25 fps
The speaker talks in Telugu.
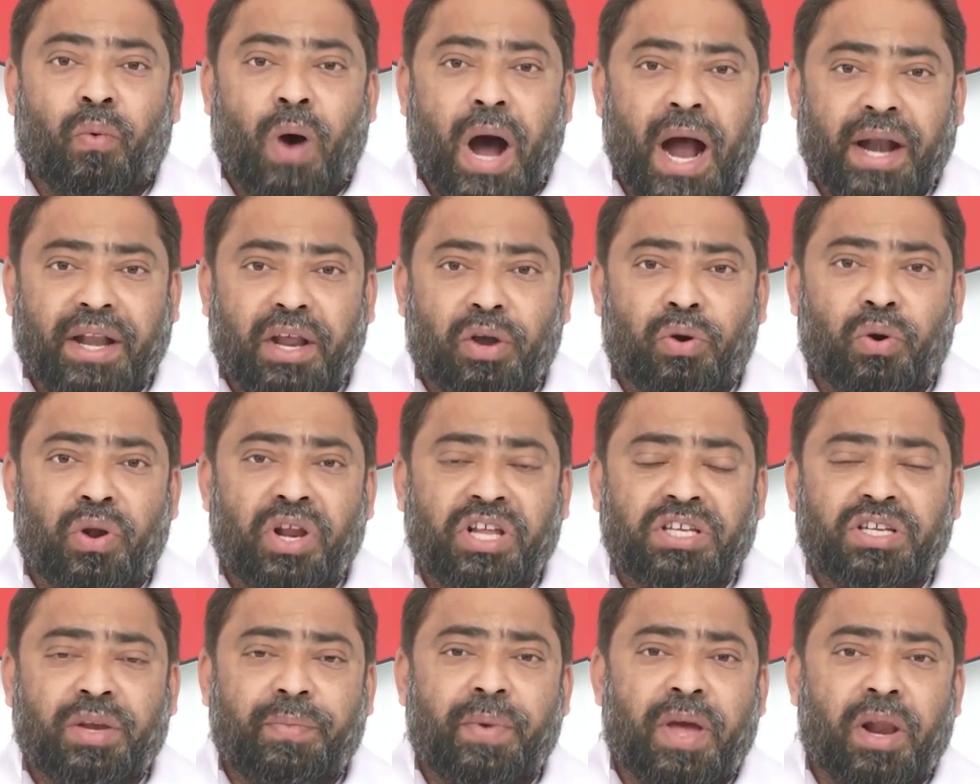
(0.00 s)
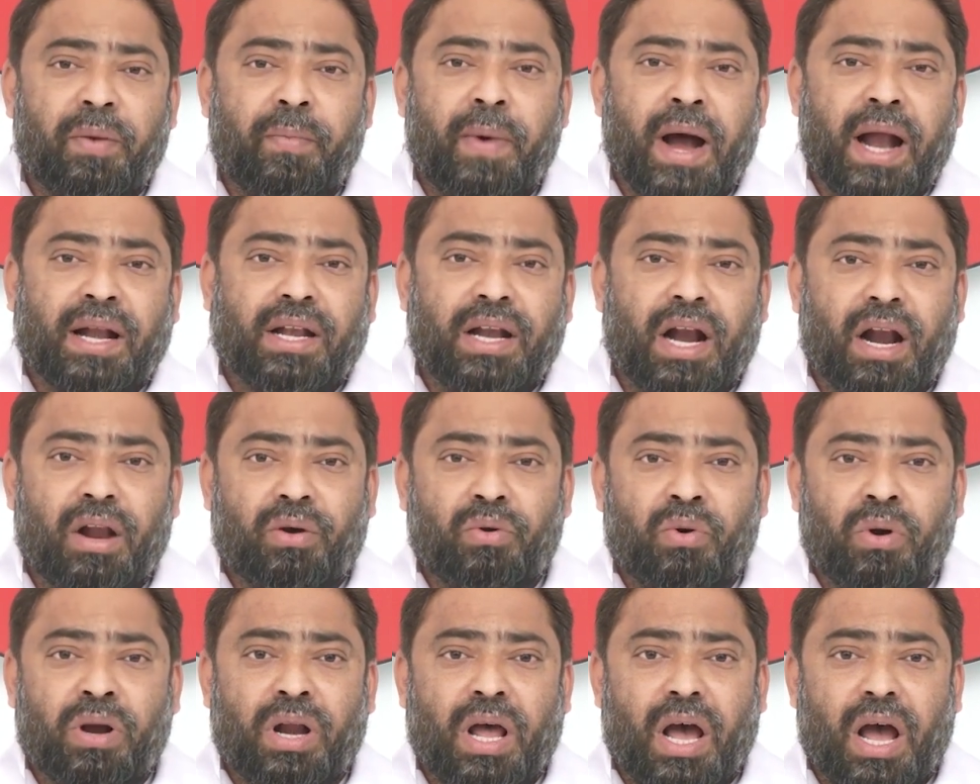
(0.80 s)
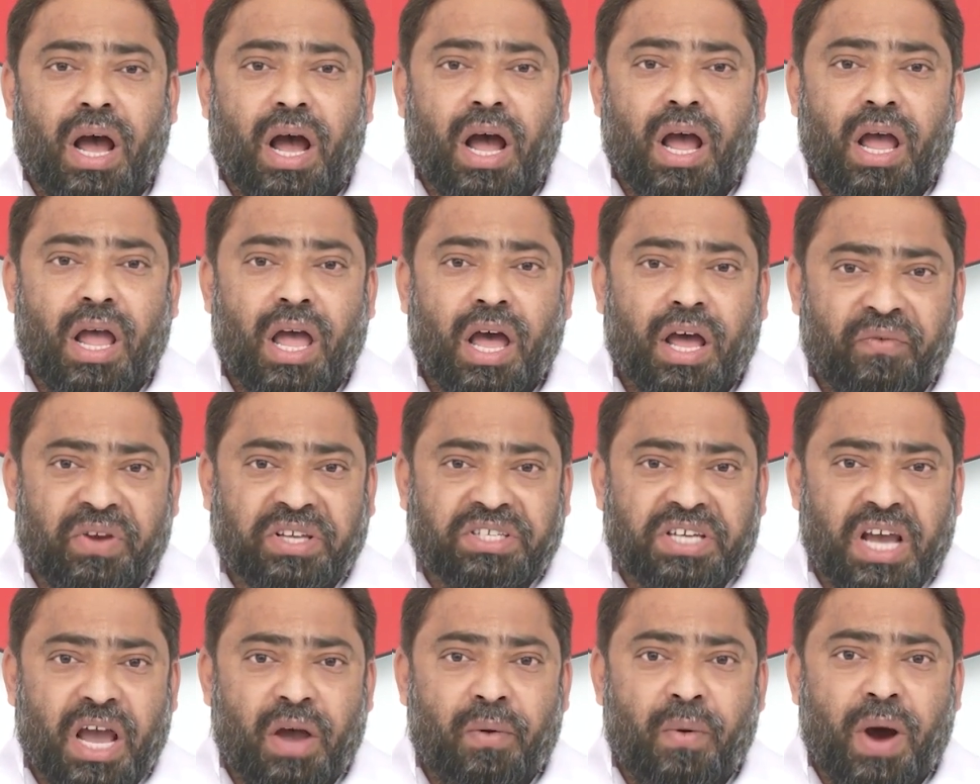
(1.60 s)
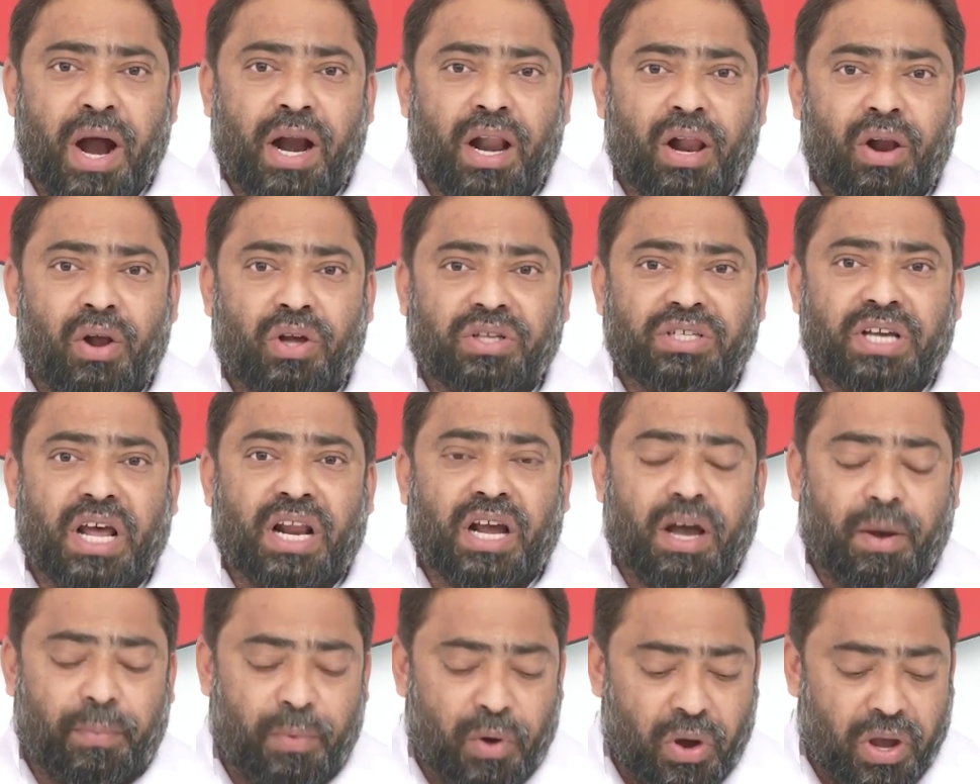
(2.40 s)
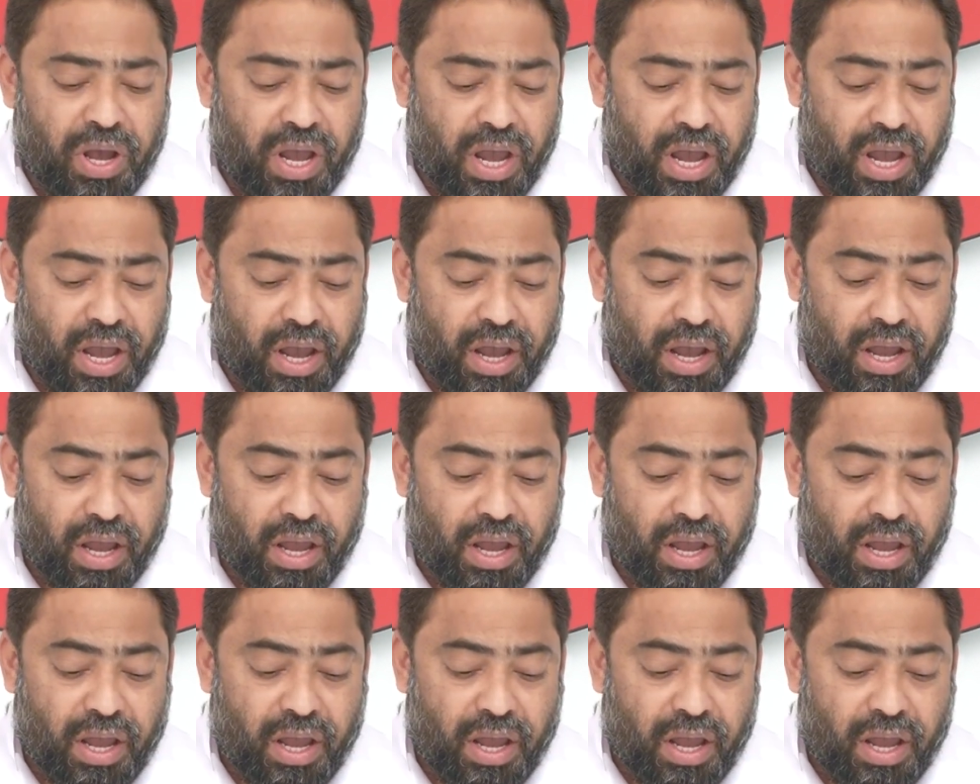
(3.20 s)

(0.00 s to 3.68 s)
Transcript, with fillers: వాటి గురించి మీరు మాట్లాడకుండా విజయవాడలో జరగబోయే